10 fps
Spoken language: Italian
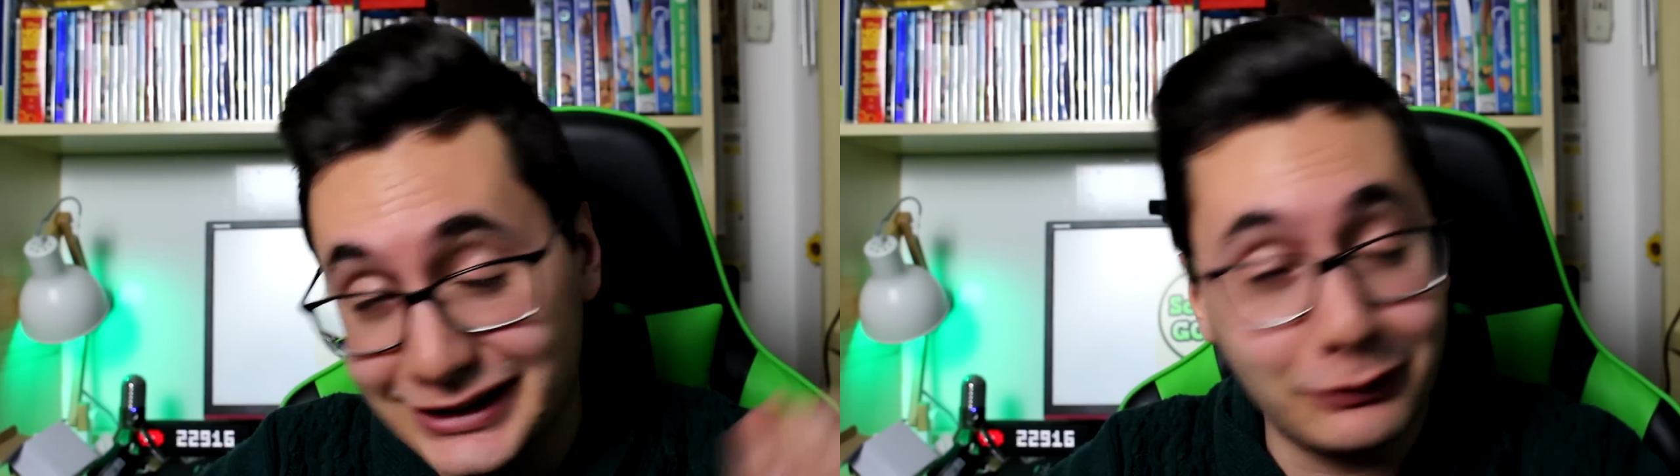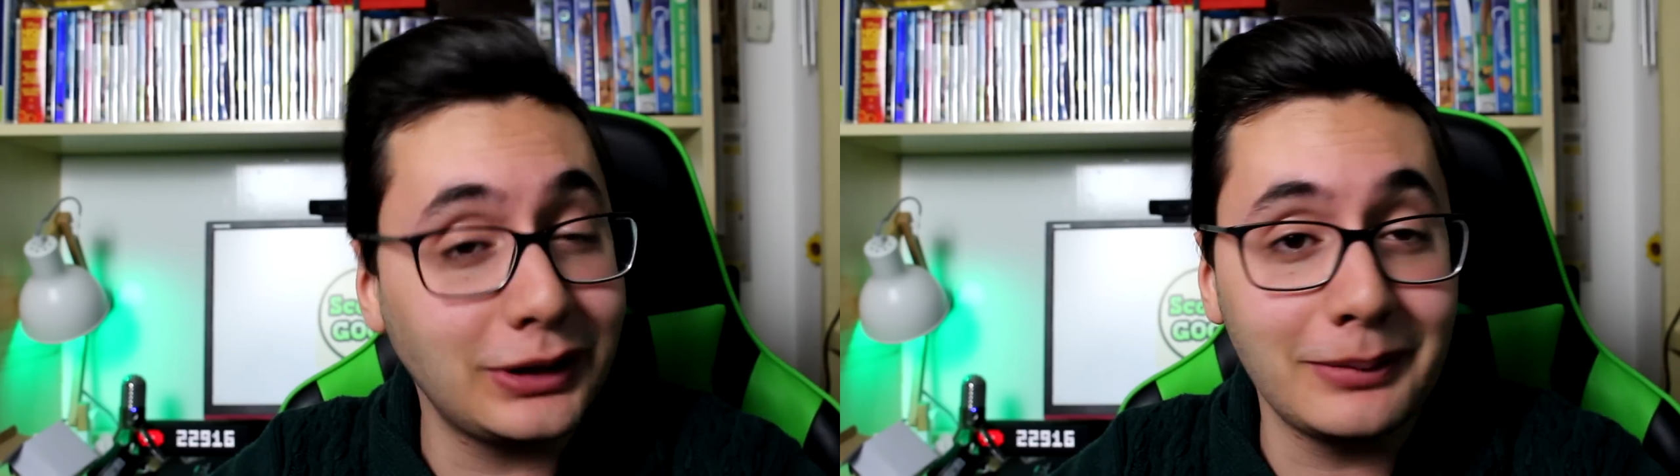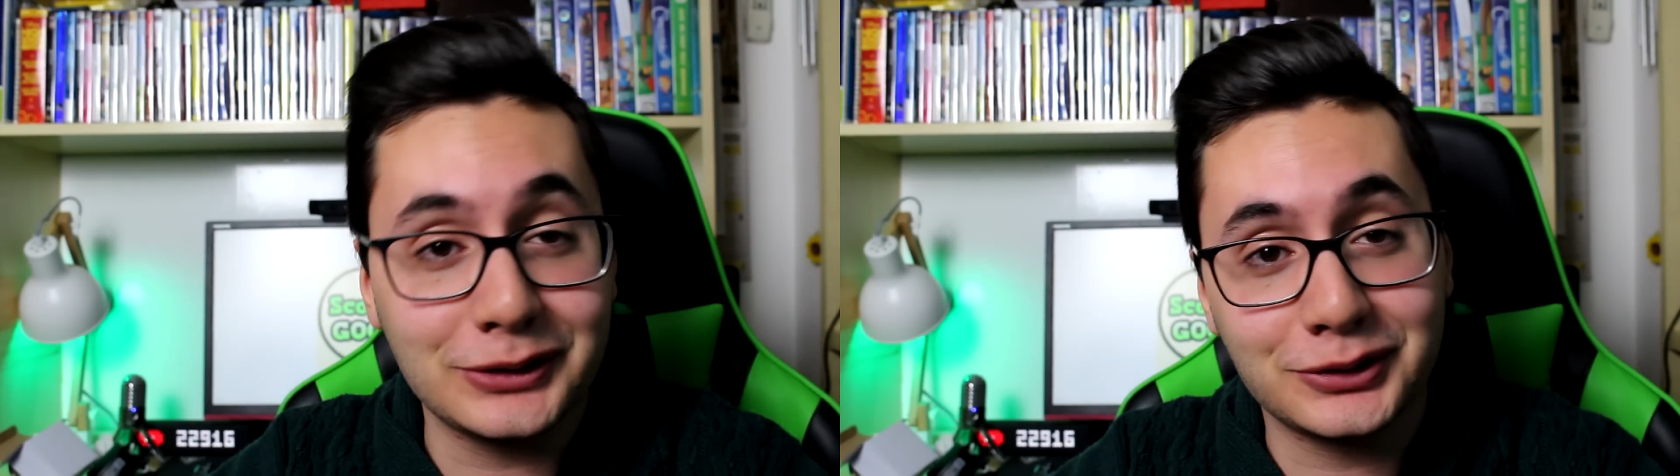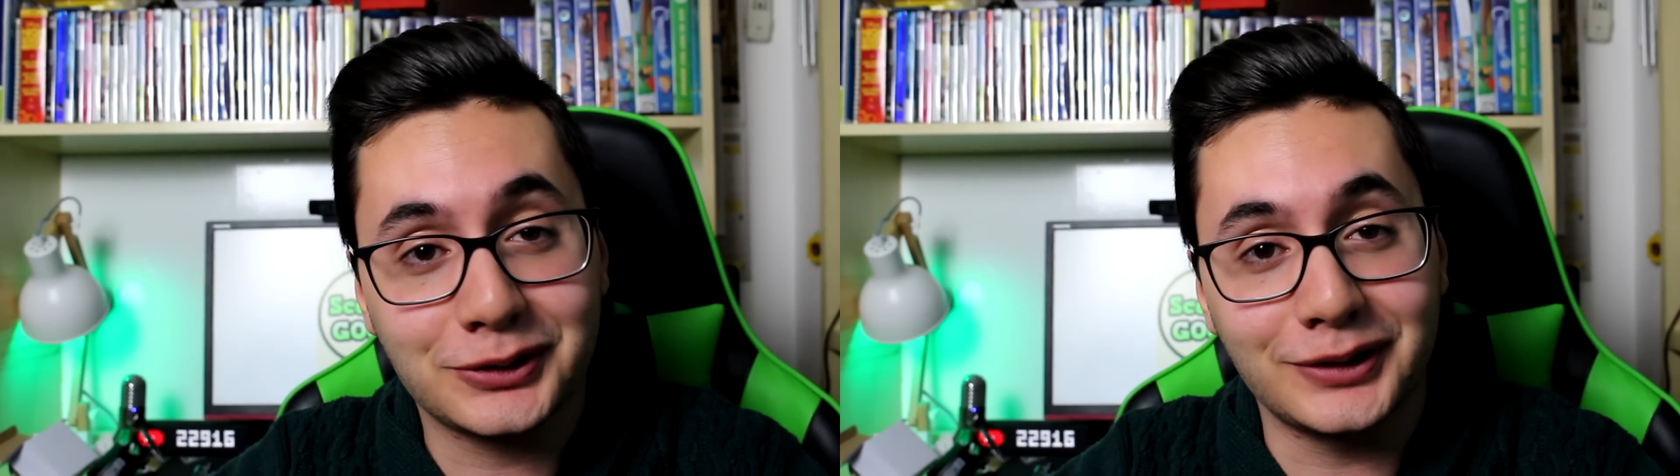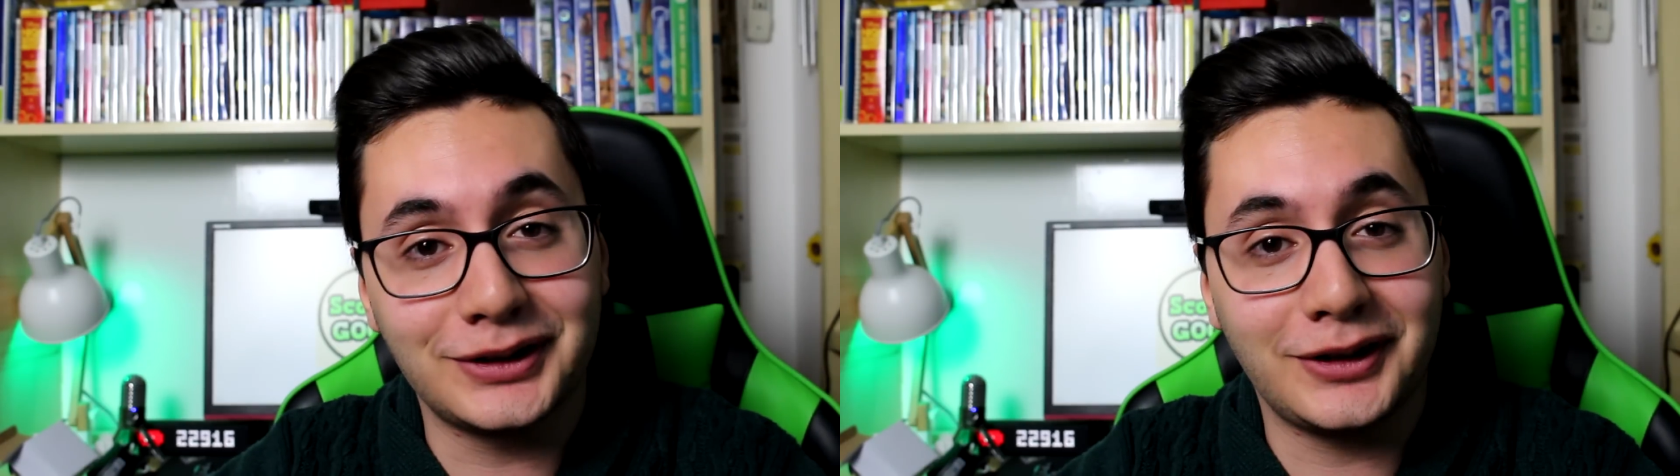seguitemi su
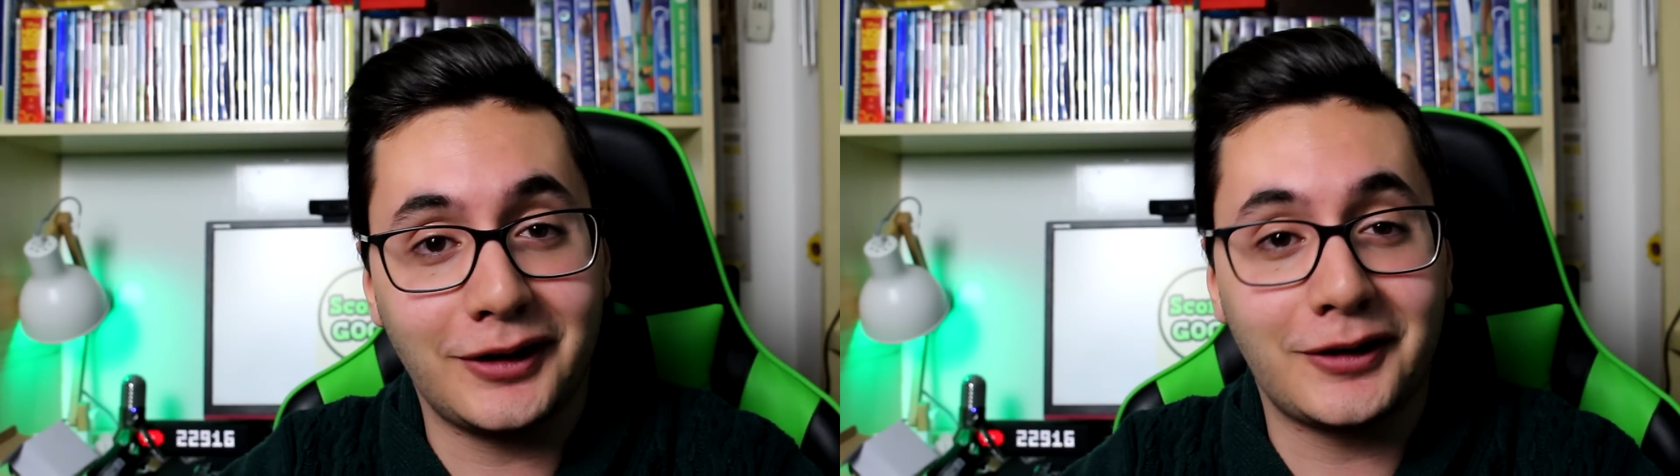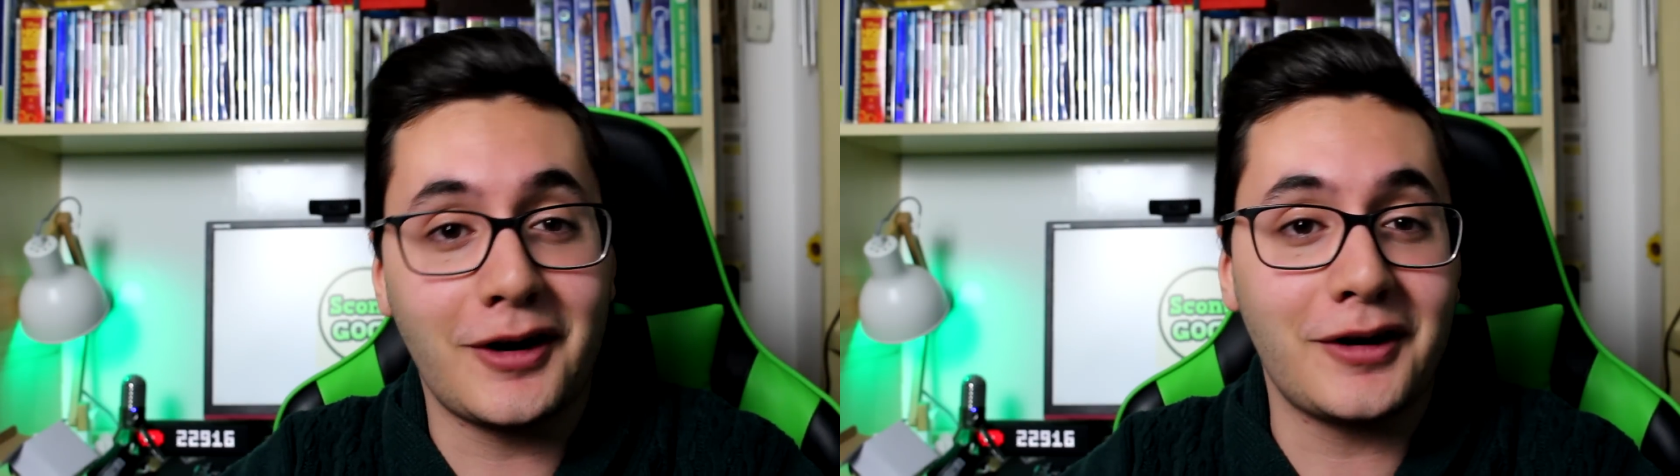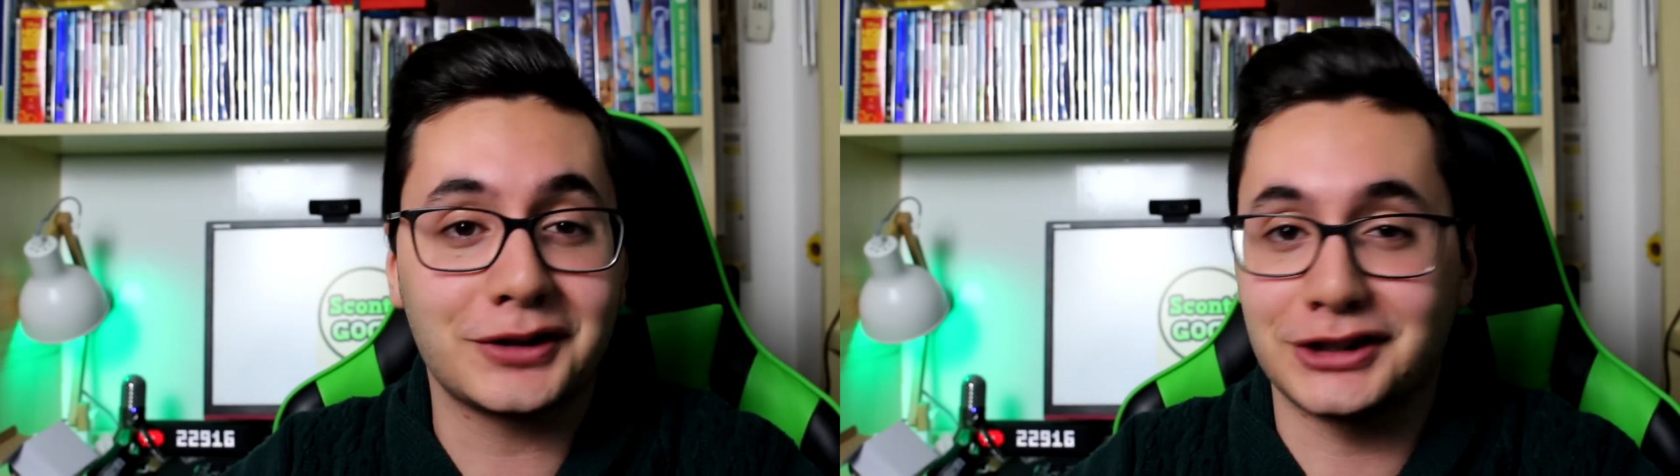Sconti Go Go,